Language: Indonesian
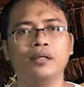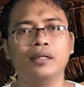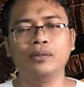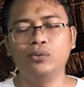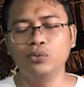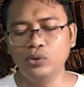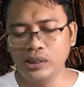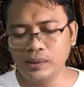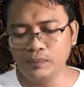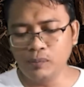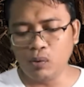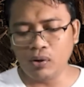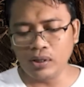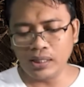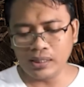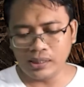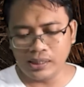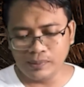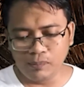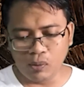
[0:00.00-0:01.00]
itu
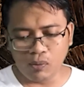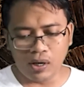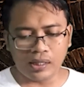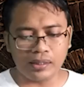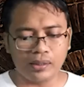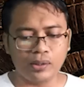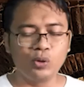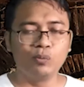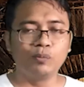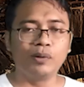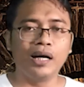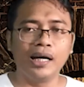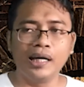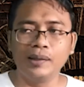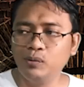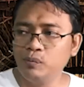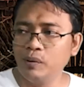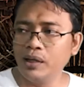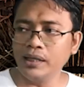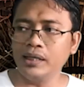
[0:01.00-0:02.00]
dibawanya dibawa ke rumah
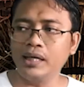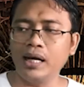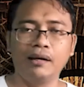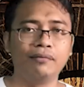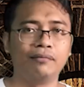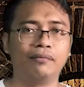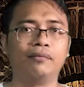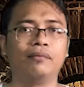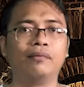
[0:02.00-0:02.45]
Ibu Mega.